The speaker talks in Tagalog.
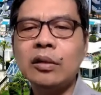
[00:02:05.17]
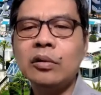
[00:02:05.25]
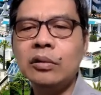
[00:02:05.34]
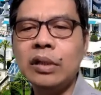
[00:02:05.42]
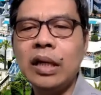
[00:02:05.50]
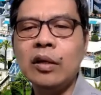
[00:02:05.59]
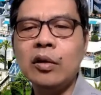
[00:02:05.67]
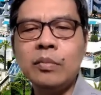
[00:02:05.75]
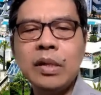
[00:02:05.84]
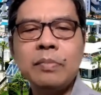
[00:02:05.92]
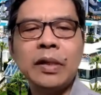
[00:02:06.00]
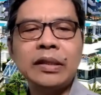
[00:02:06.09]
kundi
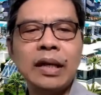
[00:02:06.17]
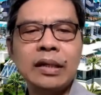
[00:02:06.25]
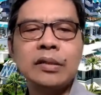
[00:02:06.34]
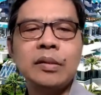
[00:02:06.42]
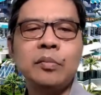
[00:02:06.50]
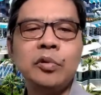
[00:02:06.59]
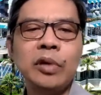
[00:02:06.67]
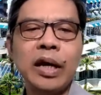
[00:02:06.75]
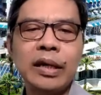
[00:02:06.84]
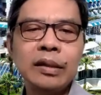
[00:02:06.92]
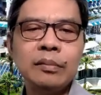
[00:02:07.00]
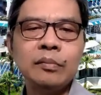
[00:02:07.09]
lumipat na sa
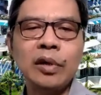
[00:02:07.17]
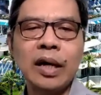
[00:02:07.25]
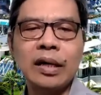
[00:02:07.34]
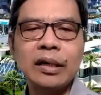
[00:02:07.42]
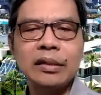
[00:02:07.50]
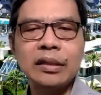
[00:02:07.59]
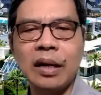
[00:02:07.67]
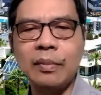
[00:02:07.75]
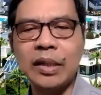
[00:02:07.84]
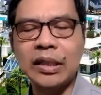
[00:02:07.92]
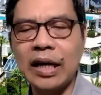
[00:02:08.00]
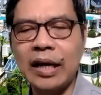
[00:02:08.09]
buhay mula sa
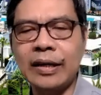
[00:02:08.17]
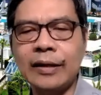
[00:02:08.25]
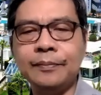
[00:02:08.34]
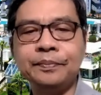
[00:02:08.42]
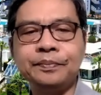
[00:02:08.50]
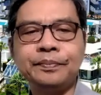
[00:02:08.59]
kamatayan.